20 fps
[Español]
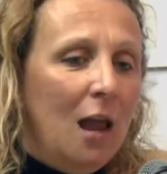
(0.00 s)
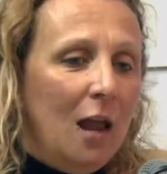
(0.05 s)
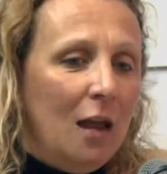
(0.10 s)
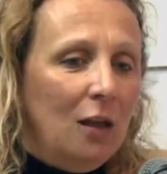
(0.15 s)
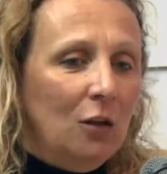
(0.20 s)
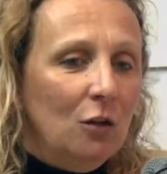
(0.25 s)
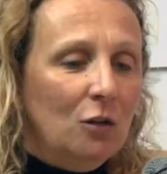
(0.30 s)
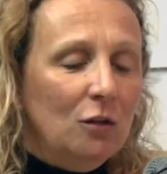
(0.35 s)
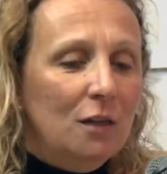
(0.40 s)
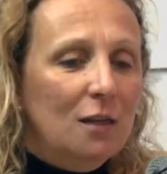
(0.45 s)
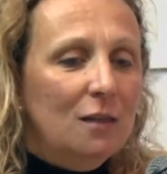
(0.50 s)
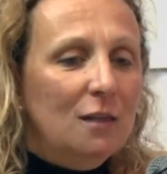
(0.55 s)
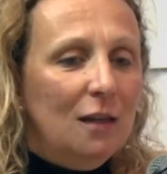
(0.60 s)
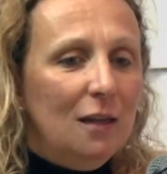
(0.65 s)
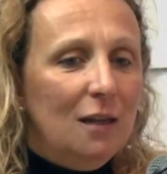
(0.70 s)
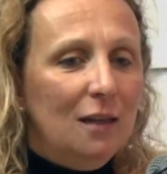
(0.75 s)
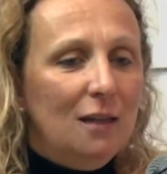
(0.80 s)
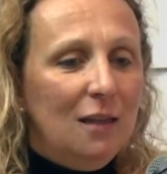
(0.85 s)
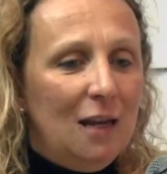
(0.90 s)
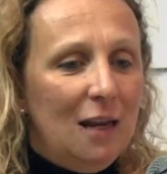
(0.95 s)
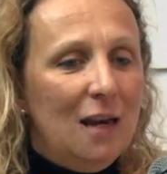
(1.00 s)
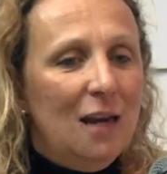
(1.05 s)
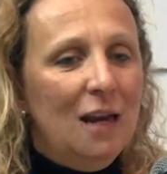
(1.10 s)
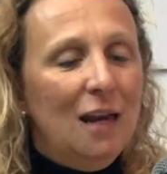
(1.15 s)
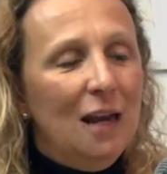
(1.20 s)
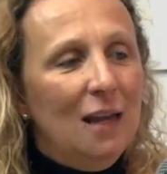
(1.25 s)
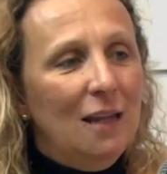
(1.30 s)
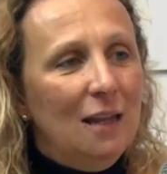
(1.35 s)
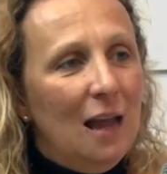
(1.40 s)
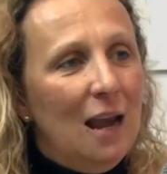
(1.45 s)
Entonces, tienen
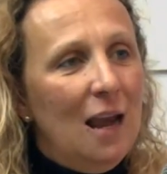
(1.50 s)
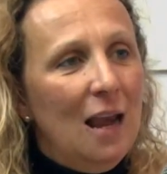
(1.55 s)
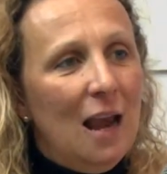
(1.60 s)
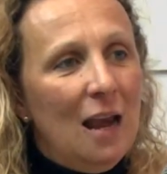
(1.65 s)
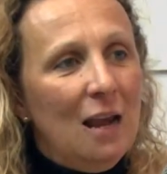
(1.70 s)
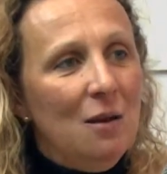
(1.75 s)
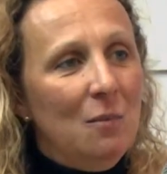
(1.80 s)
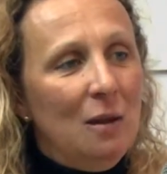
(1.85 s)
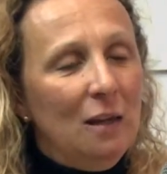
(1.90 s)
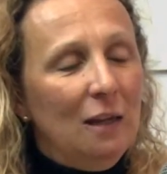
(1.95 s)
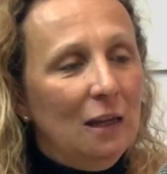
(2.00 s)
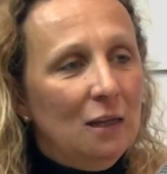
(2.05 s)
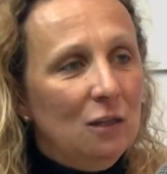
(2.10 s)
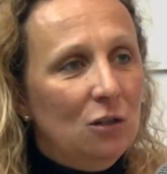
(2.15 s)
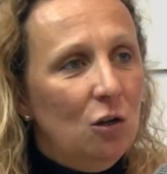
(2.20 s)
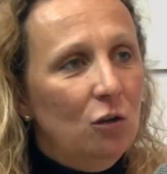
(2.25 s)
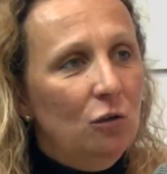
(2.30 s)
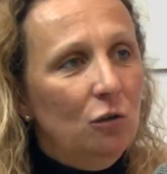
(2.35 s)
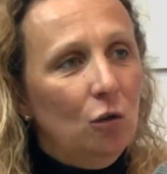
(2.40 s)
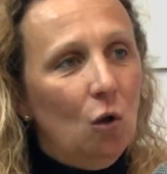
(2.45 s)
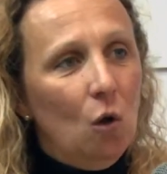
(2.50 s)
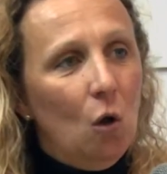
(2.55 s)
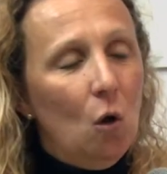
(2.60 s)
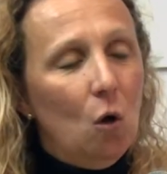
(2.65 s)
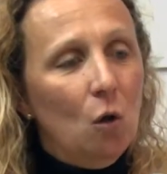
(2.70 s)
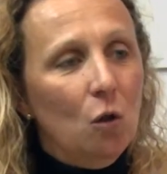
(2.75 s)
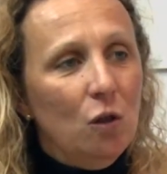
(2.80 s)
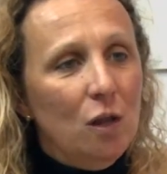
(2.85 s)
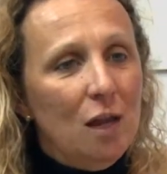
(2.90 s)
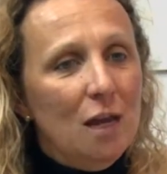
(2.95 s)
que estar en la alimentación todos
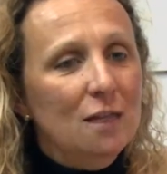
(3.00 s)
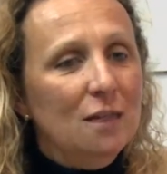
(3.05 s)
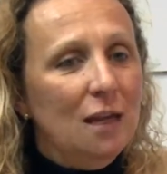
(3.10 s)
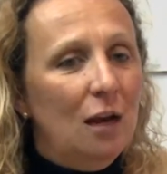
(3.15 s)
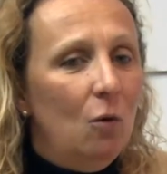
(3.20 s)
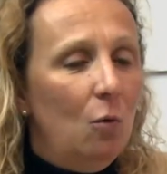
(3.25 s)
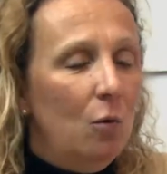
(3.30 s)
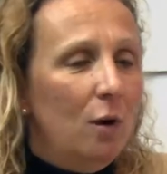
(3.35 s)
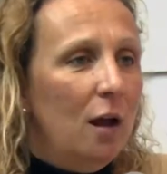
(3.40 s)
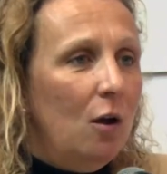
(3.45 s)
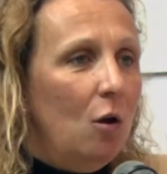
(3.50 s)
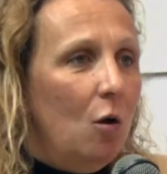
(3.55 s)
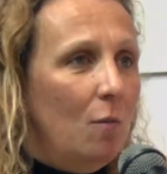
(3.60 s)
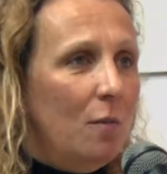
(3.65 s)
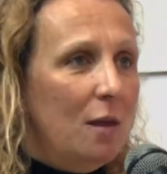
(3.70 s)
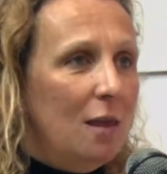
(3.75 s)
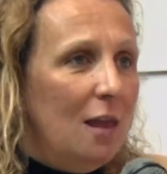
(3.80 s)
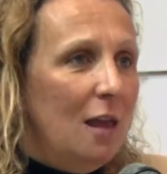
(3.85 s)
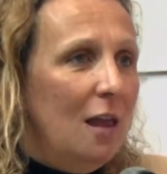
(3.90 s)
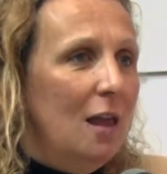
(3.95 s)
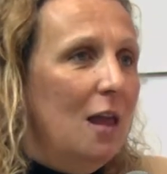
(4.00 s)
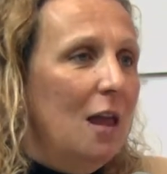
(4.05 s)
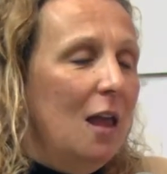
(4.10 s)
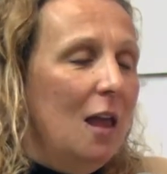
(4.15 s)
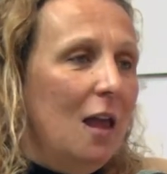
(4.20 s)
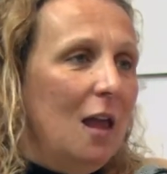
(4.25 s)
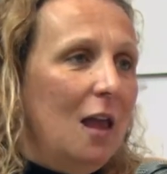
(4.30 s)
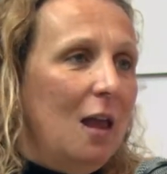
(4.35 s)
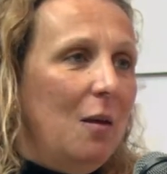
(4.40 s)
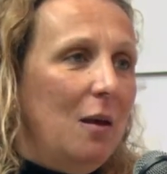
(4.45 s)
los días alguna comida,
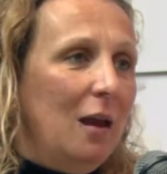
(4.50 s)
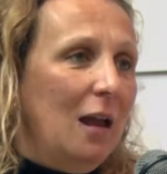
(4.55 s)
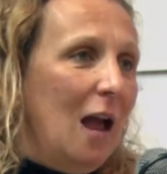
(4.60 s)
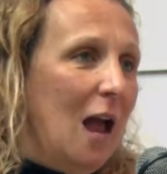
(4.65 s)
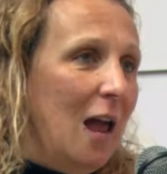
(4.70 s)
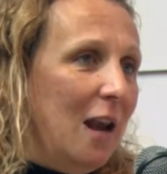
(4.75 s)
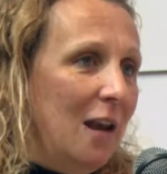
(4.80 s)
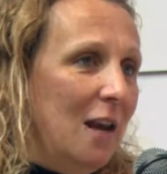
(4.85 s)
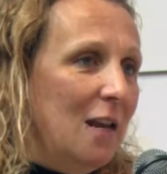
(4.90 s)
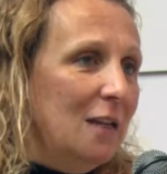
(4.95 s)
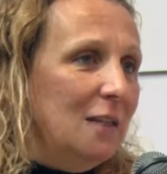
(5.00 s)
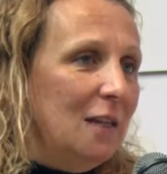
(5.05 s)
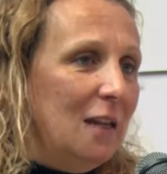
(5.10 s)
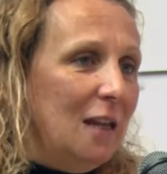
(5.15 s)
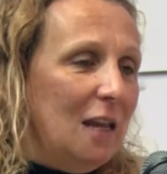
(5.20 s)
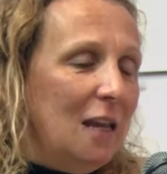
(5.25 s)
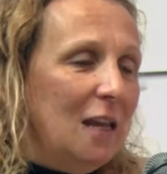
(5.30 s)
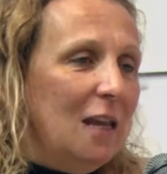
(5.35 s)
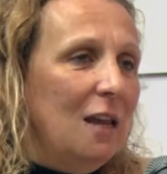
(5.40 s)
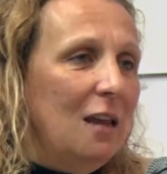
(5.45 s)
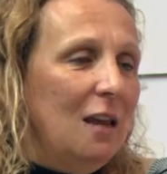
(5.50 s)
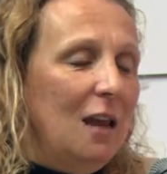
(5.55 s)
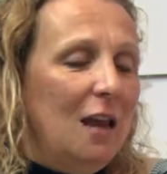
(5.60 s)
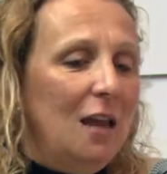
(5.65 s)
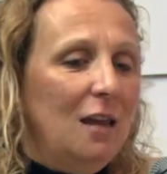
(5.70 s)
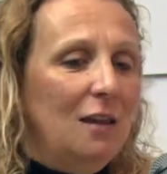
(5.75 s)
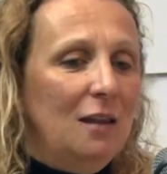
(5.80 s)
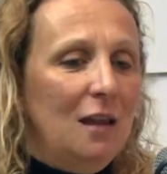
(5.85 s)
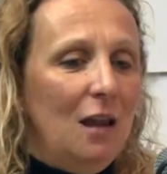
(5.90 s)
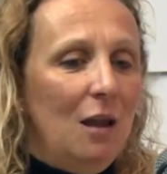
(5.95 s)
eh, carnes y
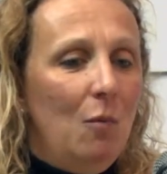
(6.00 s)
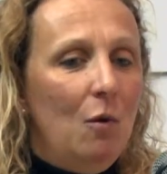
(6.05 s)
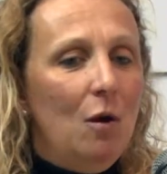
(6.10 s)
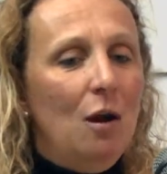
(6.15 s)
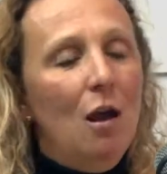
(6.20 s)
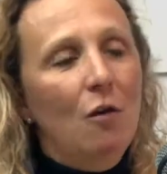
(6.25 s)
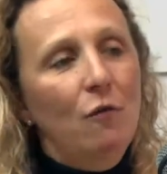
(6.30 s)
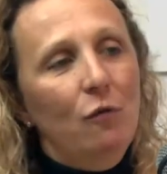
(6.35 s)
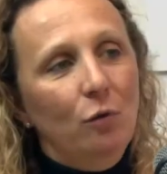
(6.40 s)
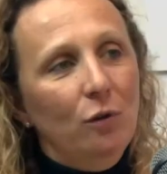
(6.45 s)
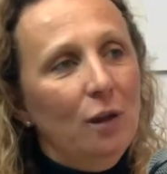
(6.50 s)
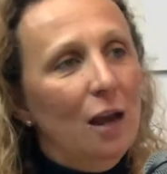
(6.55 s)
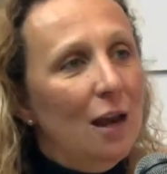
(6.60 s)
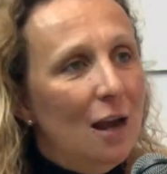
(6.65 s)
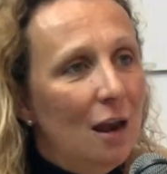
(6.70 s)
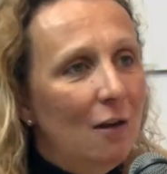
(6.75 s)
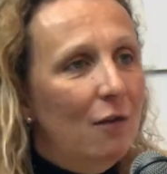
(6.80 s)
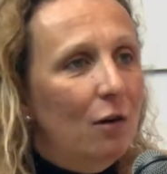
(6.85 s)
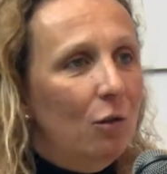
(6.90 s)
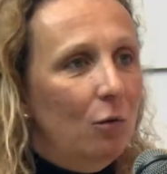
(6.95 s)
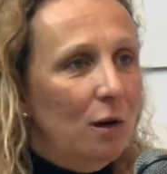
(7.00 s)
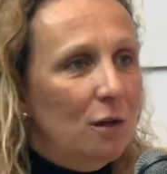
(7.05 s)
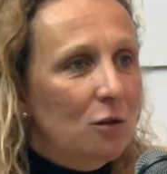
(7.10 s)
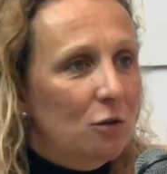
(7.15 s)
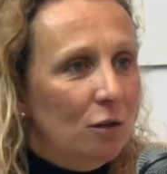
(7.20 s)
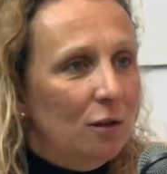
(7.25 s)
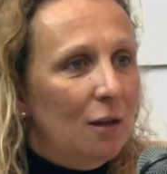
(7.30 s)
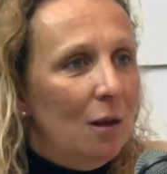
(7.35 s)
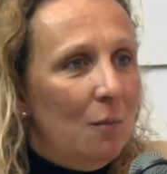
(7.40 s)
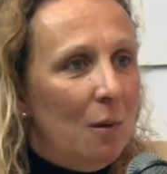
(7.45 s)
este, bueno, las frutas y las verduras
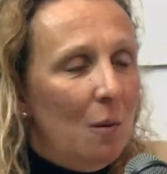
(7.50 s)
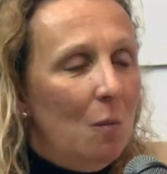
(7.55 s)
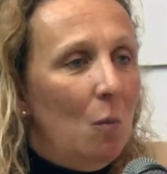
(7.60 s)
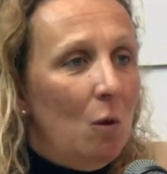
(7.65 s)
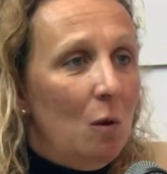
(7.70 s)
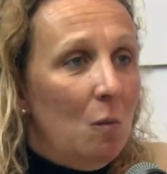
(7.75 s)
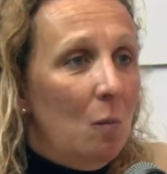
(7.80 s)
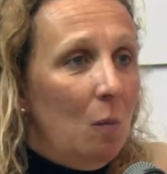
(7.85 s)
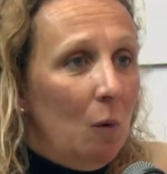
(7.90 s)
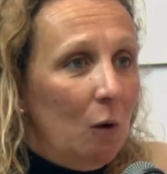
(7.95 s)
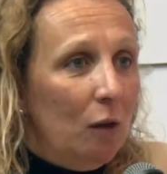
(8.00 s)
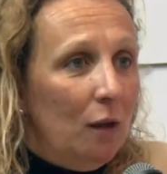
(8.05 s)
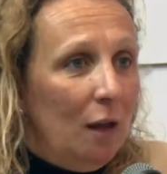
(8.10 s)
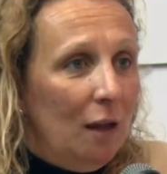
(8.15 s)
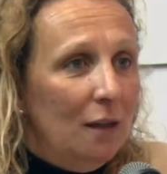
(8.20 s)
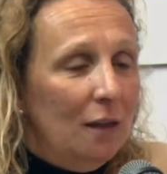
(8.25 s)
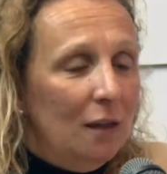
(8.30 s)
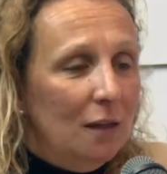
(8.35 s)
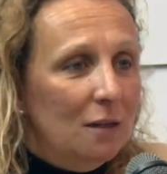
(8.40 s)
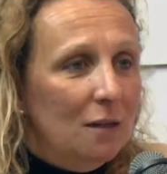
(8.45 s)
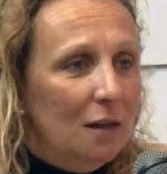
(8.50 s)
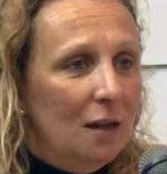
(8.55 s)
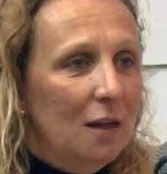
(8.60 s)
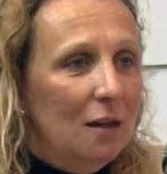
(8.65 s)
son también muy importantes.